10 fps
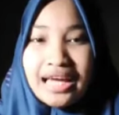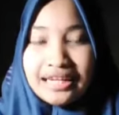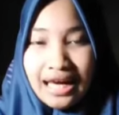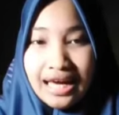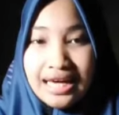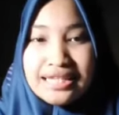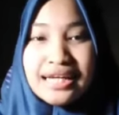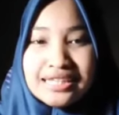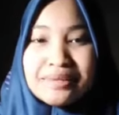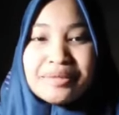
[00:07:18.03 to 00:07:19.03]
Nah,
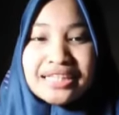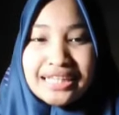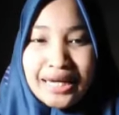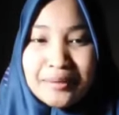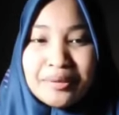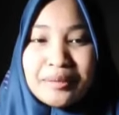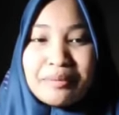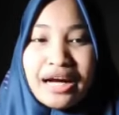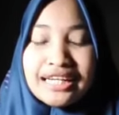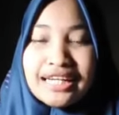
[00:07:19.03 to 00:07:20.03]
dengan demikian
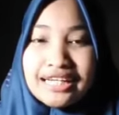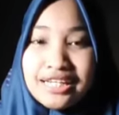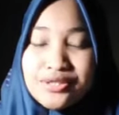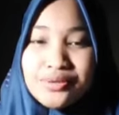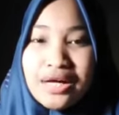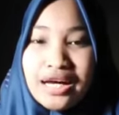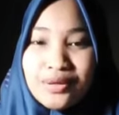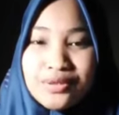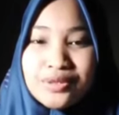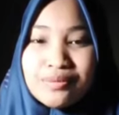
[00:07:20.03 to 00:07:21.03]
pengembangan e-learning juga
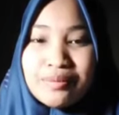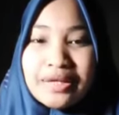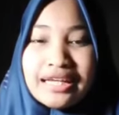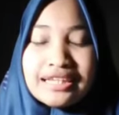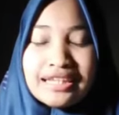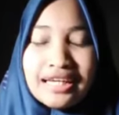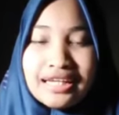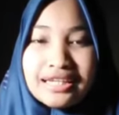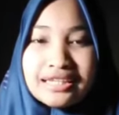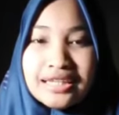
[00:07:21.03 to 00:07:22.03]
harus memperhatikan
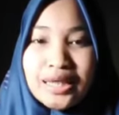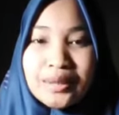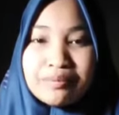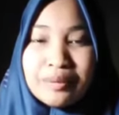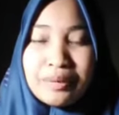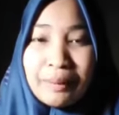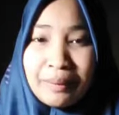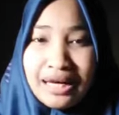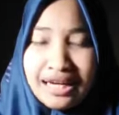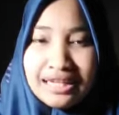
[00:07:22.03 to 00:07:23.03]
e,
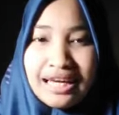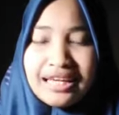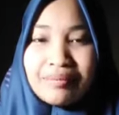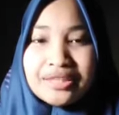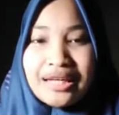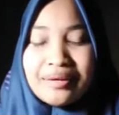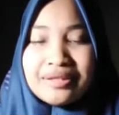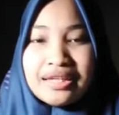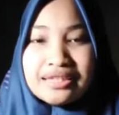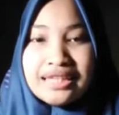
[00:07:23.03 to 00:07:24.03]
beberapa hal ya. Yang pertama
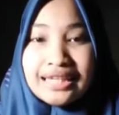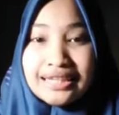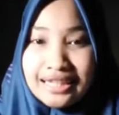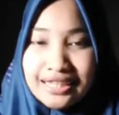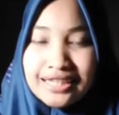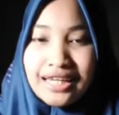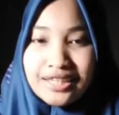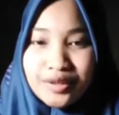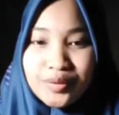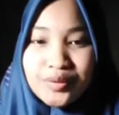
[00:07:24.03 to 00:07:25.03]
di antaranya
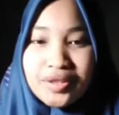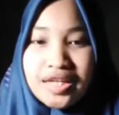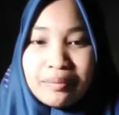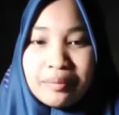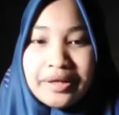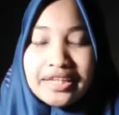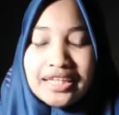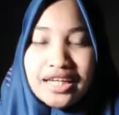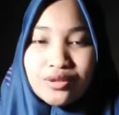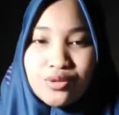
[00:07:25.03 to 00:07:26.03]
yaitu
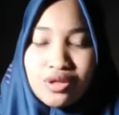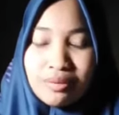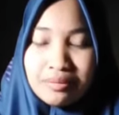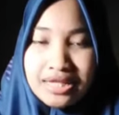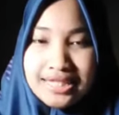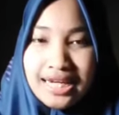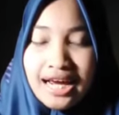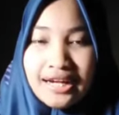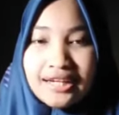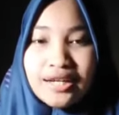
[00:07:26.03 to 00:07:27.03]
memperhatikan tujuan
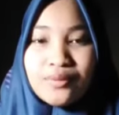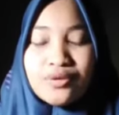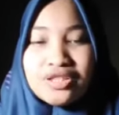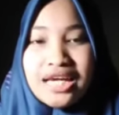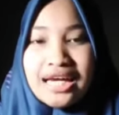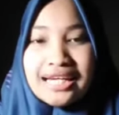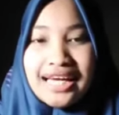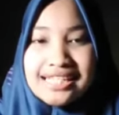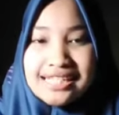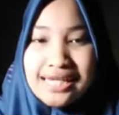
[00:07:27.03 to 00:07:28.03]
pembelajaran, kemudian
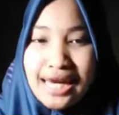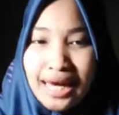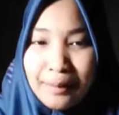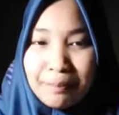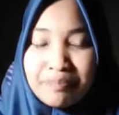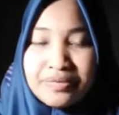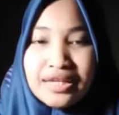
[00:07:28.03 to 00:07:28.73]
SDM